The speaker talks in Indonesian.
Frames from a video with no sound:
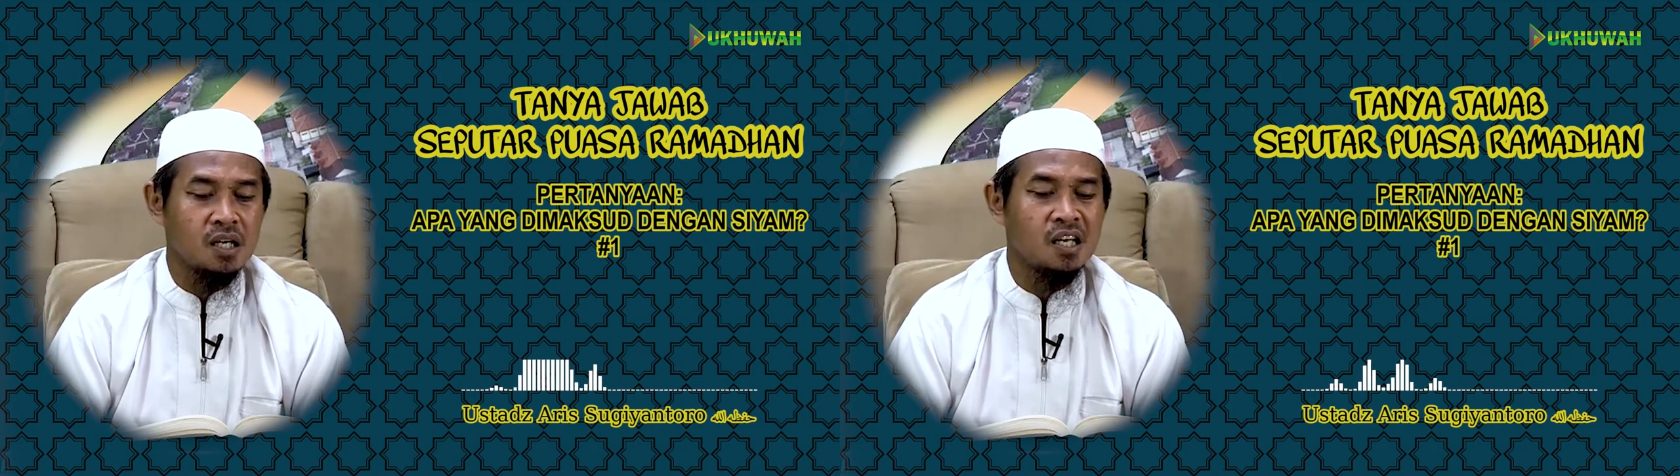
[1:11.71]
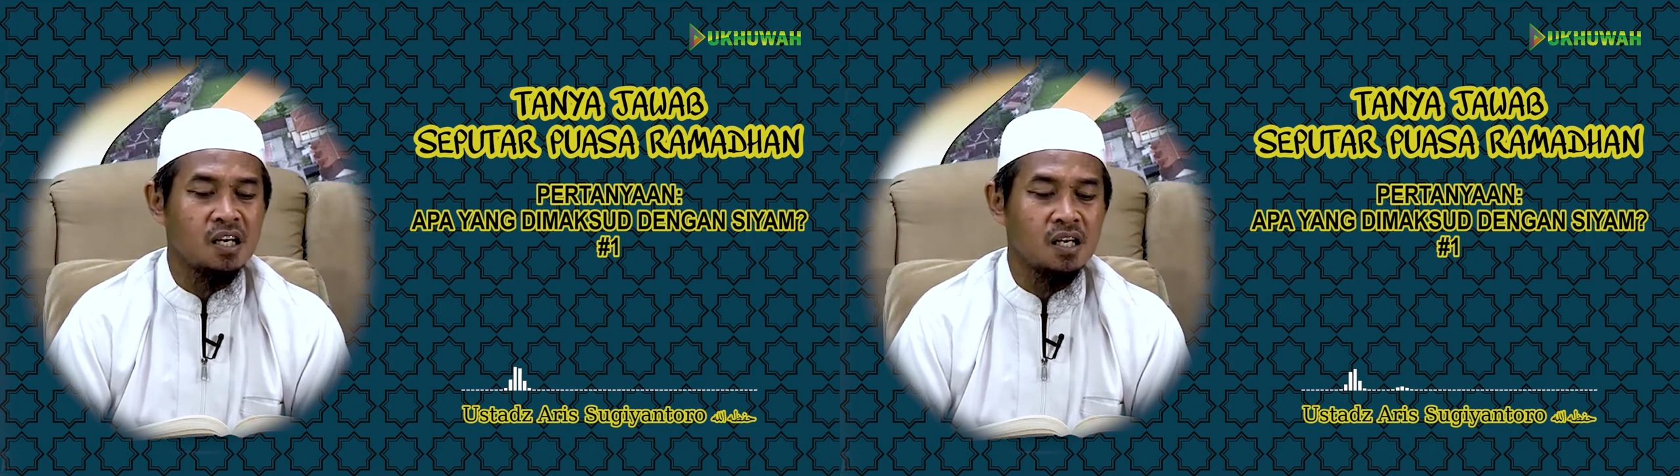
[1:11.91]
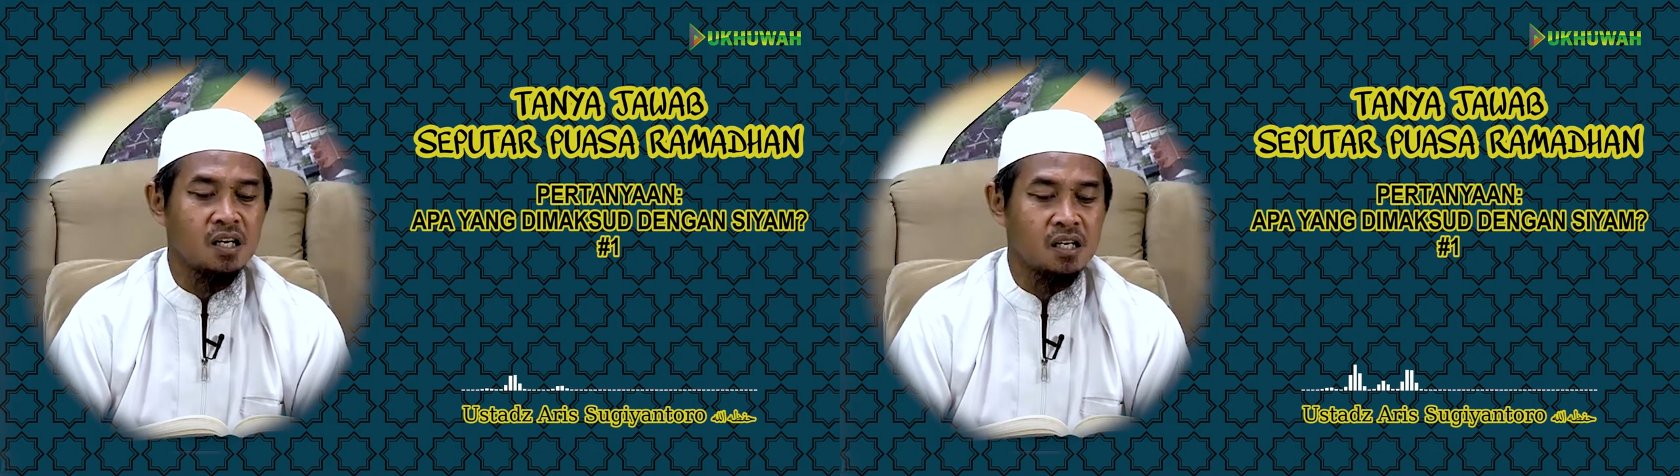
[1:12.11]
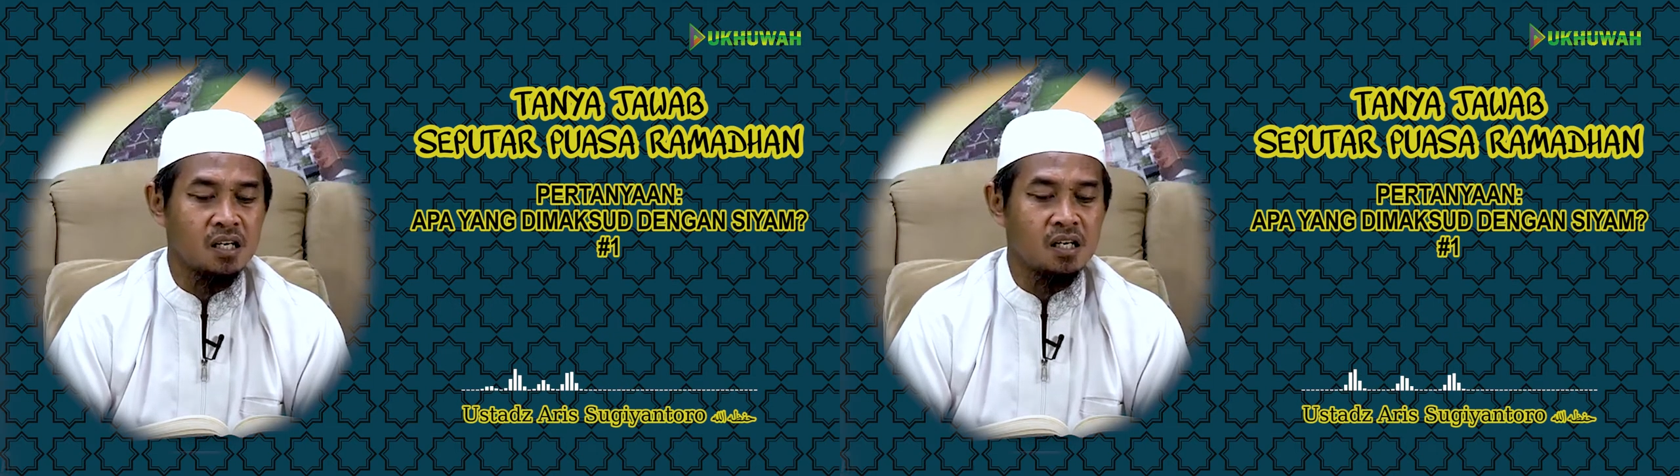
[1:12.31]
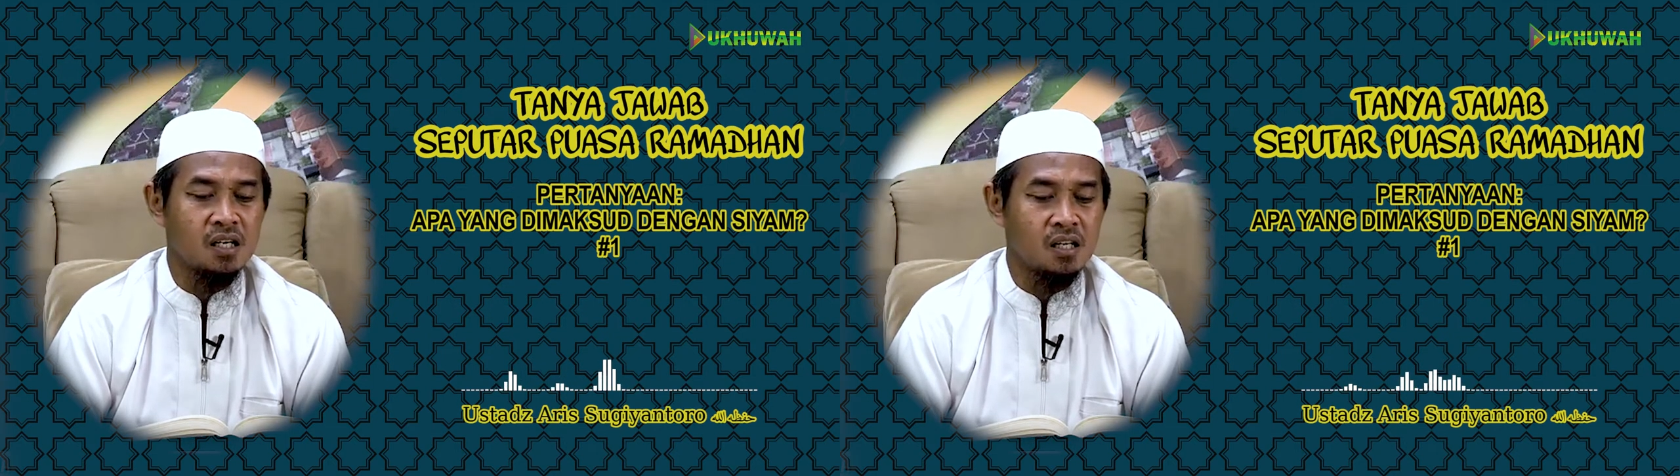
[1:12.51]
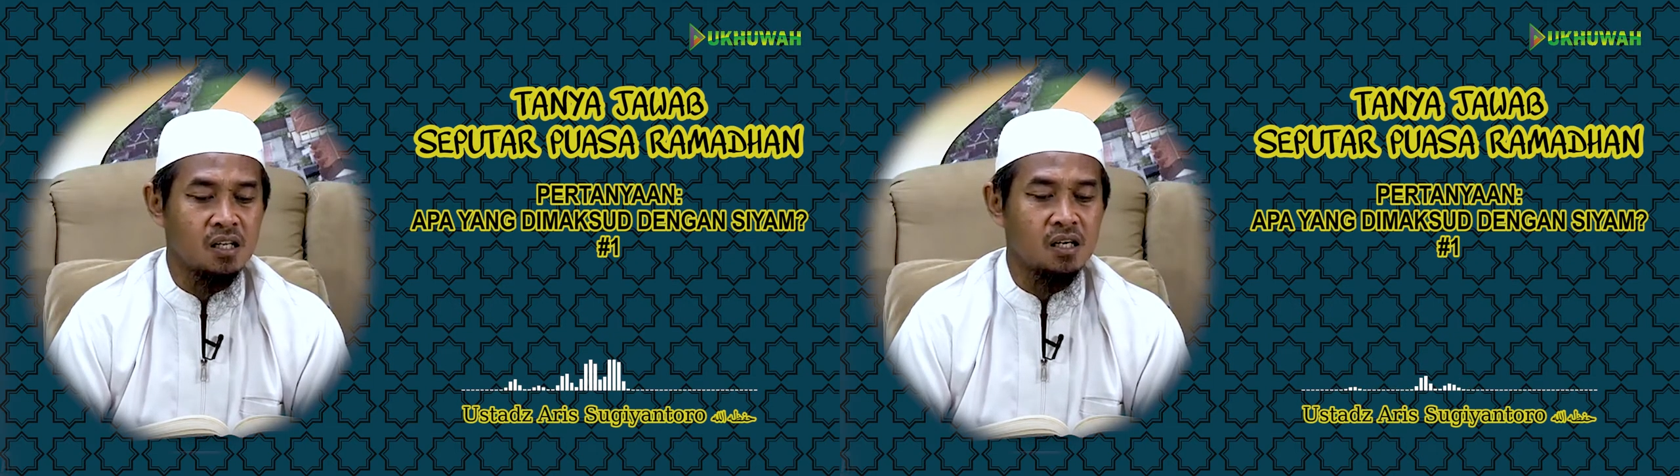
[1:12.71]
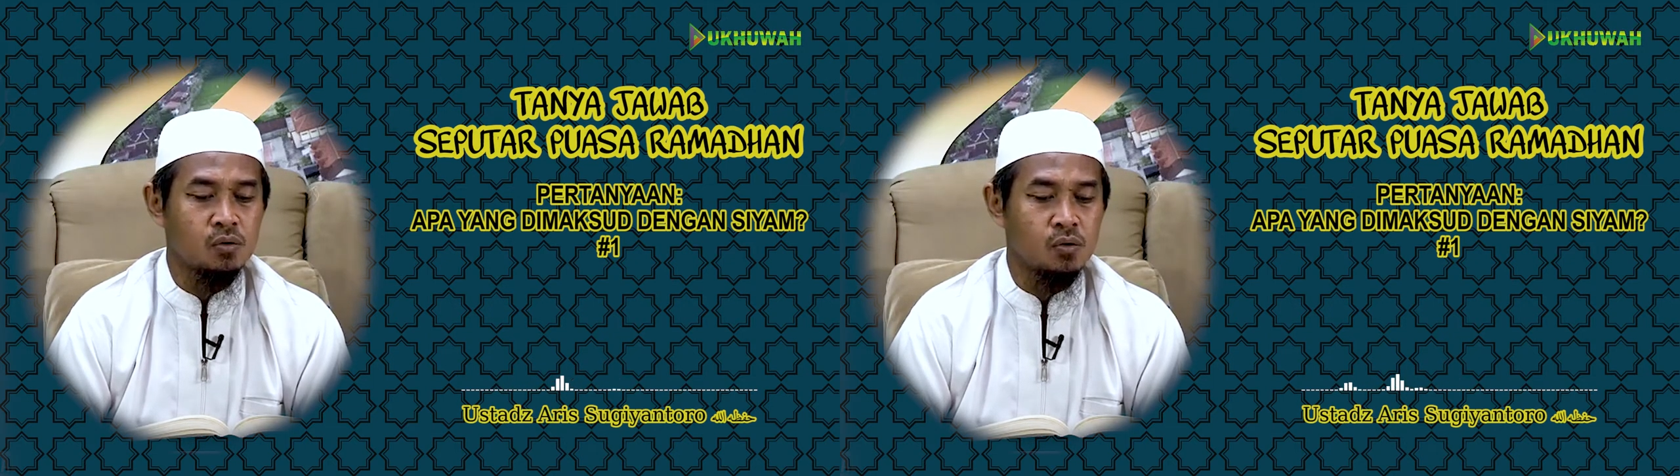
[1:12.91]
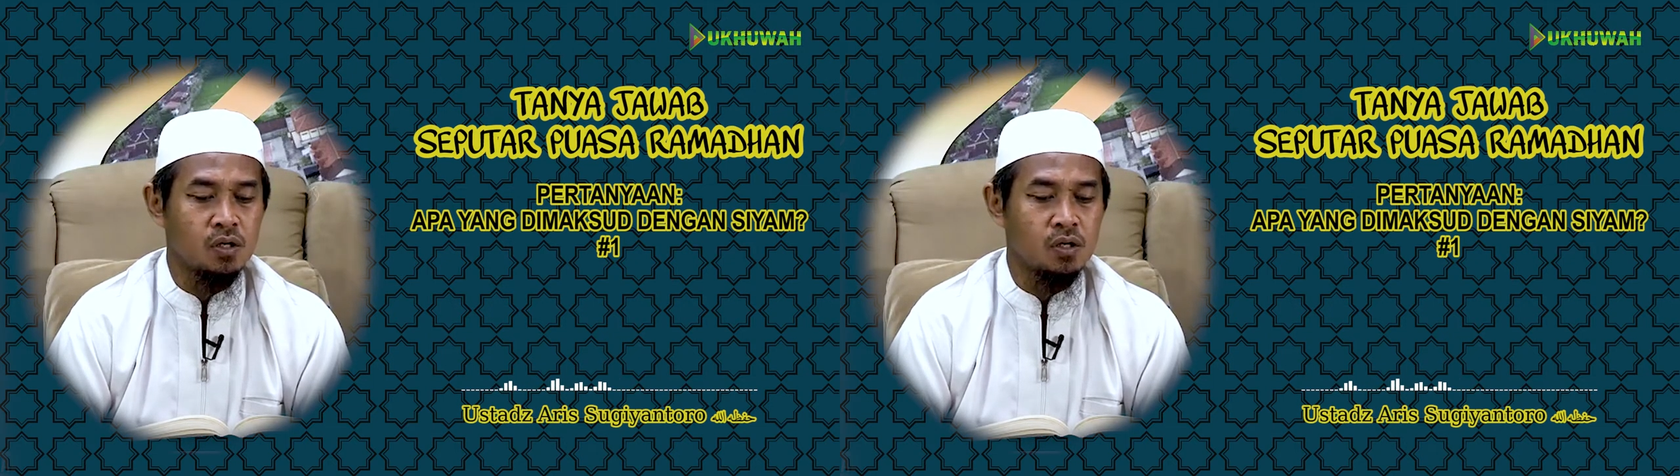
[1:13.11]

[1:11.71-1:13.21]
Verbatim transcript: Inni nadartu